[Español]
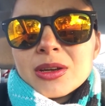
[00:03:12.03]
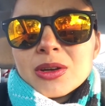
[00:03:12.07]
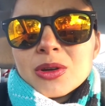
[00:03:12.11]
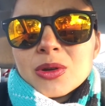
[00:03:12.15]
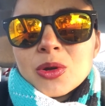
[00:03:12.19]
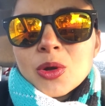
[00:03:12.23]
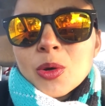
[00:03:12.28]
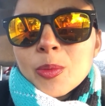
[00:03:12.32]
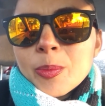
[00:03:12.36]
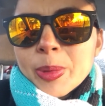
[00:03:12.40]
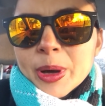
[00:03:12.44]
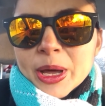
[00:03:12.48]

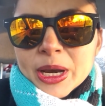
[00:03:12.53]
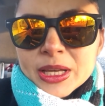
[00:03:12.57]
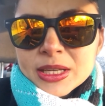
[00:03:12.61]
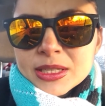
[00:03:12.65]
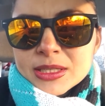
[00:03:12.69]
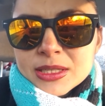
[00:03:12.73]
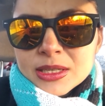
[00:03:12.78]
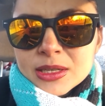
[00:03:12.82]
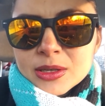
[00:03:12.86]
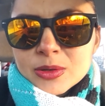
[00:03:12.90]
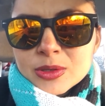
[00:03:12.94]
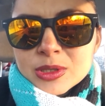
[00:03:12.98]
no
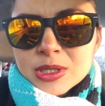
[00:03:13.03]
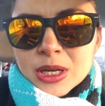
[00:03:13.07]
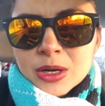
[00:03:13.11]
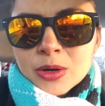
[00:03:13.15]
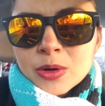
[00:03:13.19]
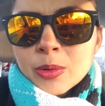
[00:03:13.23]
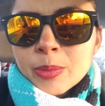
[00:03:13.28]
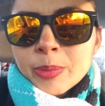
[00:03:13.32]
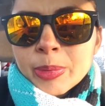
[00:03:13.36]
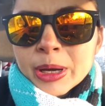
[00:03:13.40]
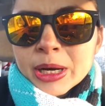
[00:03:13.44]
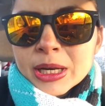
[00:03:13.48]
parece, o sea,
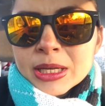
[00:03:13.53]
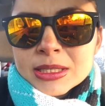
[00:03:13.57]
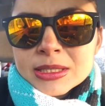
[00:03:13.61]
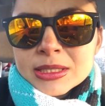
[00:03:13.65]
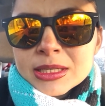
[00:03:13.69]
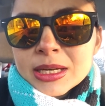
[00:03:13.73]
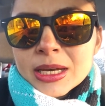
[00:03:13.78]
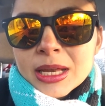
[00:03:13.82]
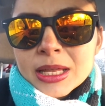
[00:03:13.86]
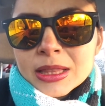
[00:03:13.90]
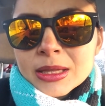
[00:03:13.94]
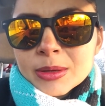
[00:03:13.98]
no
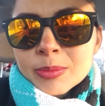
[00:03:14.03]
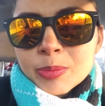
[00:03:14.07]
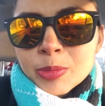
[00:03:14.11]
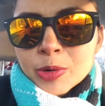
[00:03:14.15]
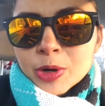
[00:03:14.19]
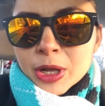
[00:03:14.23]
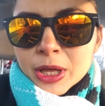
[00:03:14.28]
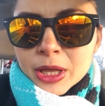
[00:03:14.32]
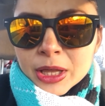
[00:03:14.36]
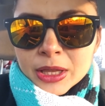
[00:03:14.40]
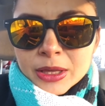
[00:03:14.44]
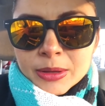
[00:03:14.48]
parece la
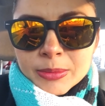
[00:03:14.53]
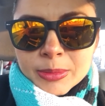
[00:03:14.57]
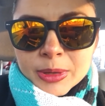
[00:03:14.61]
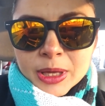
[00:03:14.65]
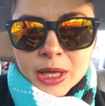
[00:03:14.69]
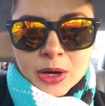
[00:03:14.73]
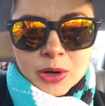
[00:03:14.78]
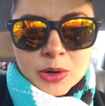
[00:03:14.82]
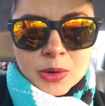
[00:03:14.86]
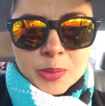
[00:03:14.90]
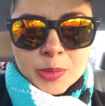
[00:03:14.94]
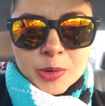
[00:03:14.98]
temporada de
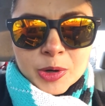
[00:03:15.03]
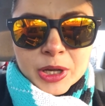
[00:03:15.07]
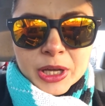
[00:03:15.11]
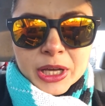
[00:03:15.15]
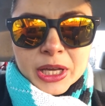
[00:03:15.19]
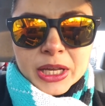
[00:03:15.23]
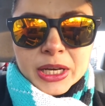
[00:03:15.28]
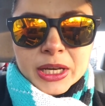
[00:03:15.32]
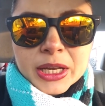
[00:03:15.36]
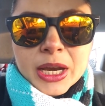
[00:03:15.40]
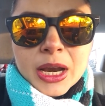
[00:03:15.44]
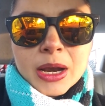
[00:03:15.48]
invierno porque
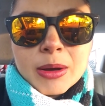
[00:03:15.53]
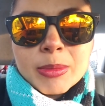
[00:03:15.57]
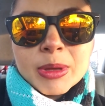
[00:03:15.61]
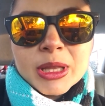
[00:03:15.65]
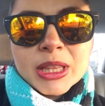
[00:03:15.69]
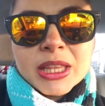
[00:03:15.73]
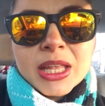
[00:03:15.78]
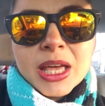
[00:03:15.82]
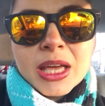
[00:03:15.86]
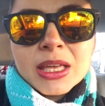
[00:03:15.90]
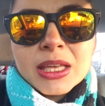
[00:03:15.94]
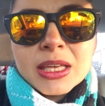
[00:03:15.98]

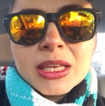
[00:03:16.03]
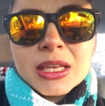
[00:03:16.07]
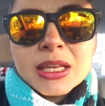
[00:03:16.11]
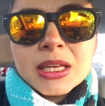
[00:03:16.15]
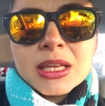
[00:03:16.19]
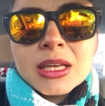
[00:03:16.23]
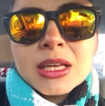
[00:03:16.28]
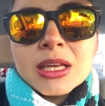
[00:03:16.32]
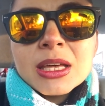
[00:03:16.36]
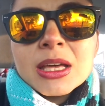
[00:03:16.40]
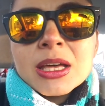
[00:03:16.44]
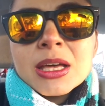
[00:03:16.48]
generalmente
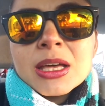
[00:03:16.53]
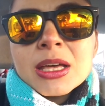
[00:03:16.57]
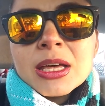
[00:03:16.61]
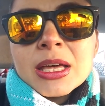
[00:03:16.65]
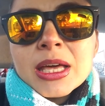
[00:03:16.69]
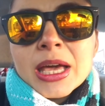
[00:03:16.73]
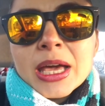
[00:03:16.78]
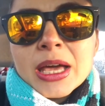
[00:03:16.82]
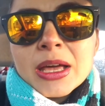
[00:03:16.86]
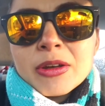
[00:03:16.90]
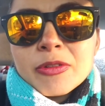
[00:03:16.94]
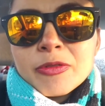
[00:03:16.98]
aquí
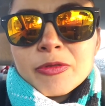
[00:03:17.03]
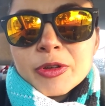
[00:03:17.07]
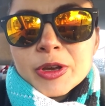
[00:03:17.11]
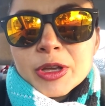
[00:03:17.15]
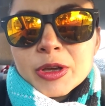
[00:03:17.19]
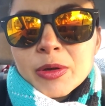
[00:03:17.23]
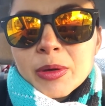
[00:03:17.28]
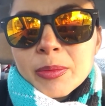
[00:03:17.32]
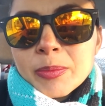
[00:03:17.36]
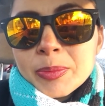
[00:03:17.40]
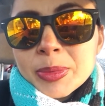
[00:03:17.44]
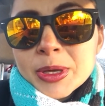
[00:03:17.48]
el
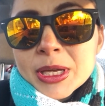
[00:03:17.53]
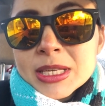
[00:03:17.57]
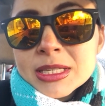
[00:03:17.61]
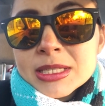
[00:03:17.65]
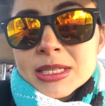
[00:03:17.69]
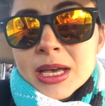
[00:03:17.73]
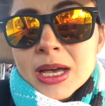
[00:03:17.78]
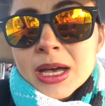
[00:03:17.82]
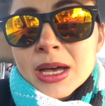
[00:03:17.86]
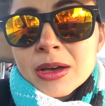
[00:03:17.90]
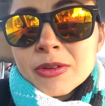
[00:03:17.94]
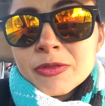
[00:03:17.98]
frío
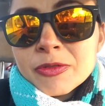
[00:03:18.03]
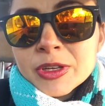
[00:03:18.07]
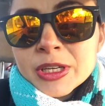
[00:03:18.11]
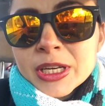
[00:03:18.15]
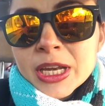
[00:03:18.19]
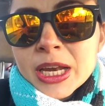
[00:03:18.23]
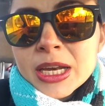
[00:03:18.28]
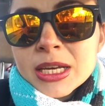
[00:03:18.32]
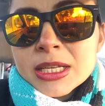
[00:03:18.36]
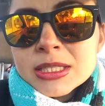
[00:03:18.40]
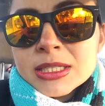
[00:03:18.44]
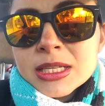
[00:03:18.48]
empieza a
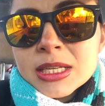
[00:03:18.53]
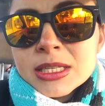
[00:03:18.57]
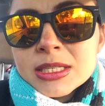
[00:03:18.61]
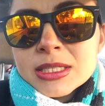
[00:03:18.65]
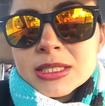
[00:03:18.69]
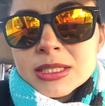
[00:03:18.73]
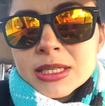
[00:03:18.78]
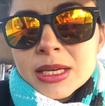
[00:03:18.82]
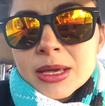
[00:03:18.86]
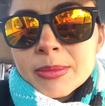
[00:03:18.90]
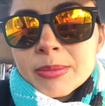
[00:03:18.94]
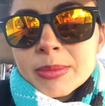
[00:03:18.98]
finales de
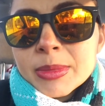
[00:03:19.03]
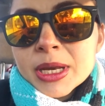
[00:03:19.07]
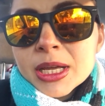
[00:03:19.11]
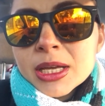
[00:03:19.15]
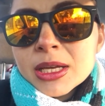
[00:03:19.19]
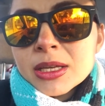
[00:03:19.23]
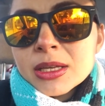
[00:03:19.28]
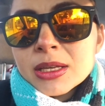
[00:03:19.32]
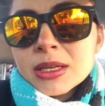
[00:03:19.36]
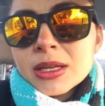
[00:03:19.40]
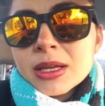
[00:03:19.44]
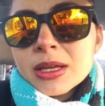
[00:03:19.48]

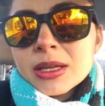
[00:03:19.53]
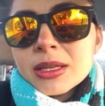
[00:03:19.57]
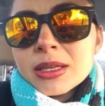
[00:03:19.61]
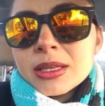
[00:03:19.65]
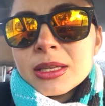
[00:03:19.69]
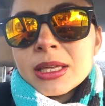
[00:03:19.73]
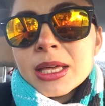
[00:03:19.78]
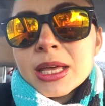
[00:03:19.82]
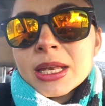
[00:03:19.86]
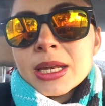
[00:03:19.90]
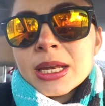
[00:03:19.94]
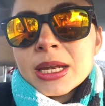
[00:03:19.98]
diciembre
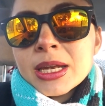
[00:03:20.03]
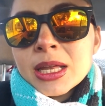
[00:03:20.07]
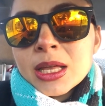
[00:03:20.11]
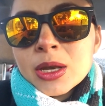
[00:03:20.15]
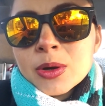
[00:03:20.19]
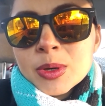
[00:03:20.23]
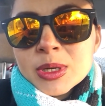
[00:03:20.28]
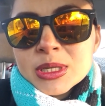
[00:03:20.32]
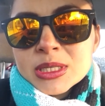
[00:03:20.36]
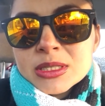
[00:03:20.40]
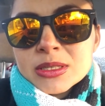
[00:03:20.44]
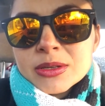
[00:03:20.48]
y en
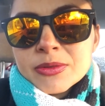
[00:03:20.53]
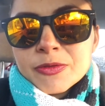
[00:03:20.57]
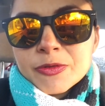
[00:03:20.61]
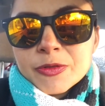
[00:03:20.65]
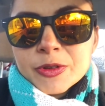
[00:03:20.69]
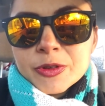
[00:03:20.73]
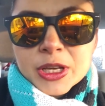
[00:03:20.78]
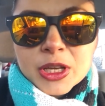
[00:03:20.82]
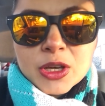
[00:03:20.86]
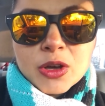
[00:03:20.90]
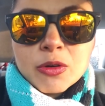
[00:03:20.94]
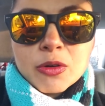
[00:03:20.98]
enero es
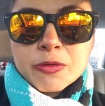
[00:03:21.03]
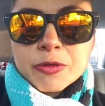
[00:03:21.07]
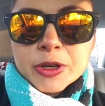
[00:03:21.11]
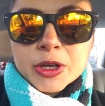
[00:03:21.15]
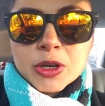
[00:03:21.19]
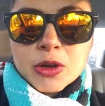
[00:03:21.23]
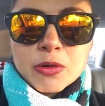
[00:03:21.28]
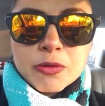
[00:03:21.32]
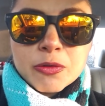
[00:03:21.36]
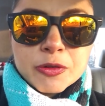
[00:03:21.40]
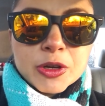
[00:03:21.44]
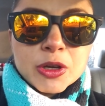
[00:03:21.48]
frío,
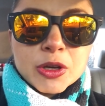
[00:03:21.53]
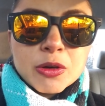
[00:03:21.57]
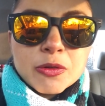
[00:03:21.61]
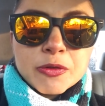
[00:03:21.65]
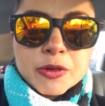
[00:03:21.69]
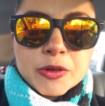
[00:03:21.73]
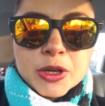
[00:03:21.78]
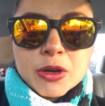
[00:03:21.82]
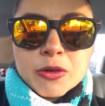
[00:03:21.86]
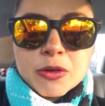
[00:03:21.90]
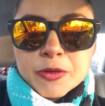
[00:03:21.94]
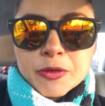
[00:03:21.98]
frío, frío,
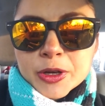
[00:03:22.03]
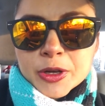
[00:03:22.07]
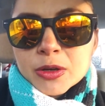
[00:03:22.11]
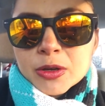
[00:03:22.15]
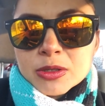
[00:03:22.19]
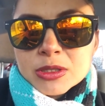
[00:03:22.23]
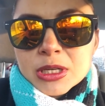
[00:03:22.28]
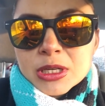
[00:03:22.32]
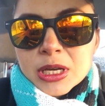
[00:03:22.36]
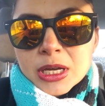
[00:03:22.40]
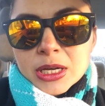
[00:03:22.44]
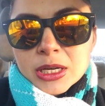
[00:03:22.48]
frío, frío, o
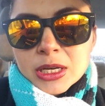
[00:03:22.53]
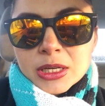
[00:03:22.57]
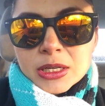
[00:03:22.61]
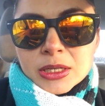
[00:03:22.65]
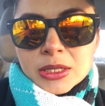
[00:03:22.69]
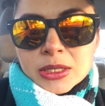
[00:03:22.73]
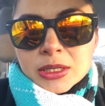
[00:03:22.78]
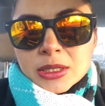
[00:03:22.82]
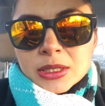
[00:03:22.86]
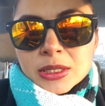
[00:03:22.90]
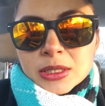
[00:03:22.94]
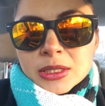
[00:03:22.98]
sea,
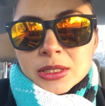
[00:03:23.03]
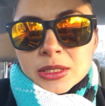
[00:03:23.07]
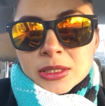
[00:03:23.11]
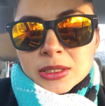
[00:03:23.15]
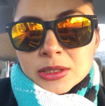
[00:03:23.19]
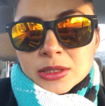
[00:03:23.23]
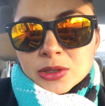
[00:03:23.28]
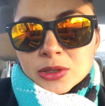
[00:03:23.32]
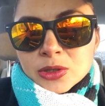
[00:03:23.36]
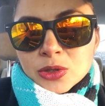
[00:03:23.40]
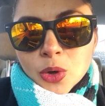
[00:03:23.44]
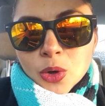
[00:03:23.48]

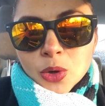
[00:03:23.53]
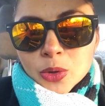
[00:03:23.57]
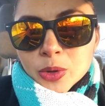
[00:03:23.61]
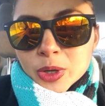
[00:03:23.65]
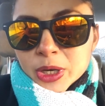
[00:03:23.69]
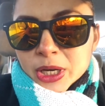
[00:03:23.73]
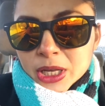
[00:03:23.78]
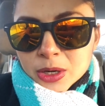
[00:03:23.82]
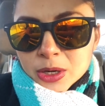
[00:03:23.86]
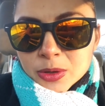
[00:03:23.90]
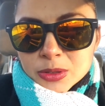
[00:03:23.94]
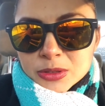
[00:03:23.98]
todo
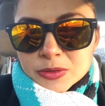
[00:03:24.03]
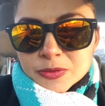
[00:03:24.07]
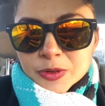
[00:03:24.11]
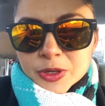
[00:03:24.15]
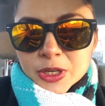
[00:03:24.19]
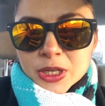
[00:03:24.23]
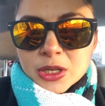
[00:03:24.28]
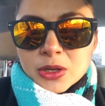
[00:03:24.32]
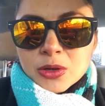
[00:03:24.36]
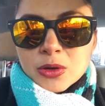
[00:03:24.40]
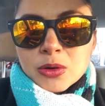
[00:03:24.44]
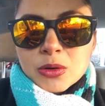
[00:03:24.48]
enero es
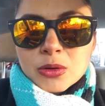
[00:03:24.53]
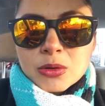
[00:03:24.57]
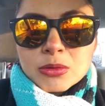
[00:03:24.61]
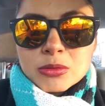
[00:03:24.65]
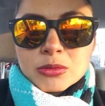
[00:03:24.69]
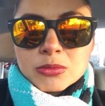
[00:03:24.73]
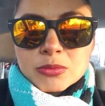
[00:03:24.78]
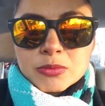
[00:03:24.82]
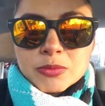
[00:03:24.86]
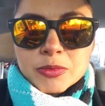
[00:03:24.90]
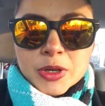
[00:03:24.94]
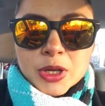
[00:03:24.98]
frío,
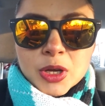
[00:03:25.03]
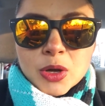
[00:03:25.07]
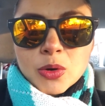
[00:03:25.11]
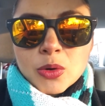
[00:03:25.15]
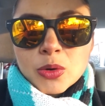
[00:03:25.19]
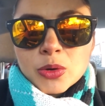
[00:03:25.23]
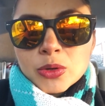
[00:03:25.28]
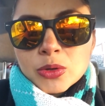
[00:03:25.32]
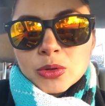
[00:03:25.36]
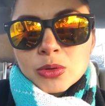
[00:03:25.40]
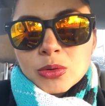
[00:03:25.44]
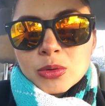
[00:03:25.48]
frío
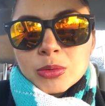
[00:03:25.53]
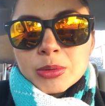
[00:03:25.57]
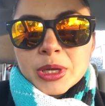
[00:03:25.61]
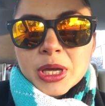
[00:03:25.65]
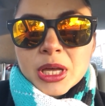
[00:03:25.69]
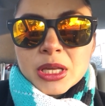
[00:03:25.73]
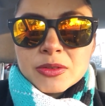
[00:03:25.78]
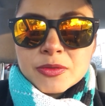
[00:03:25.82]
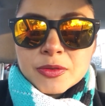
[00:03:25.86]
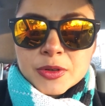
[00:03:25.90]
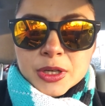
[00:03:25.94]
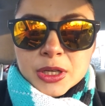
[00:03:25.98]
con
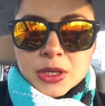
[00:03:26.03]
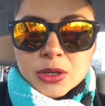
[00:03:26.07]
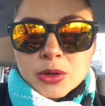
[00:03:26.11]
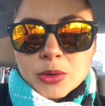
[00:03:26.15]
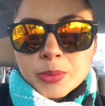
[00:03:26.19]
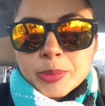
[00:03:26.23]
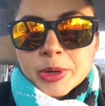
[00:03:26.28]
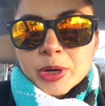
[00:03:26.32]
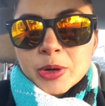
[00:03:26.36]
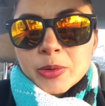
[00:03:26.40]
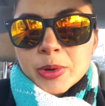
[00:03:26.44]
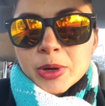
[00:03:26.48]
lluvias, frío,
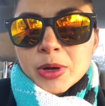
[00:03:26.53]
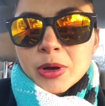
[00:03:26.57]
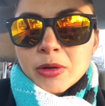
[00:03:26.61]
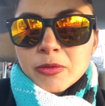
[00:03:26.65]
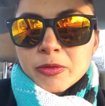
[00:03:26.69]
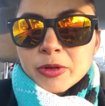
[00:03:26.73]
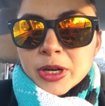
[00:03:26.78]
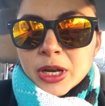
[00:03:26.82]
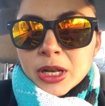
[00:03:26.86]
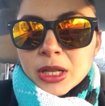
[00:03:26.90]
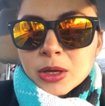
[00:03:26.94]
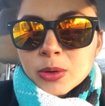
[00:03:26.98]
pero bueno, al
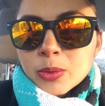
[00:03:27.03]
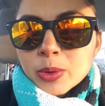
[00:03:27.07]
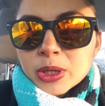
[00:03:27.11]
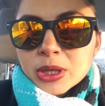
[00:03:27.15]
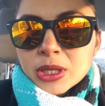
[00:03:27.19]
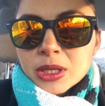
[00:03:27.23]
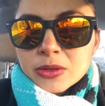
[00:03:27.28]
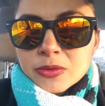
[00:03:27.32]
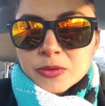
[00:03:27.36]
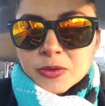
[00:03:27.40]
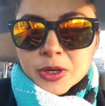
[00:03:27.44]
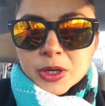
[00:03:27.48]
final de
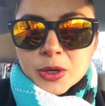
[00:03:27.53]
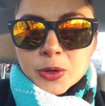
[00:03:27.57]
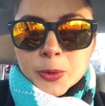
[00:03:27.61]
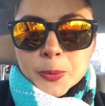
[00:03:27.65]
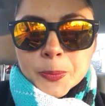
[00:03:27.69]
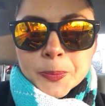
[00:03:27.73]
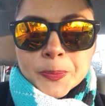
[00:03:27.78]
cuentas frío.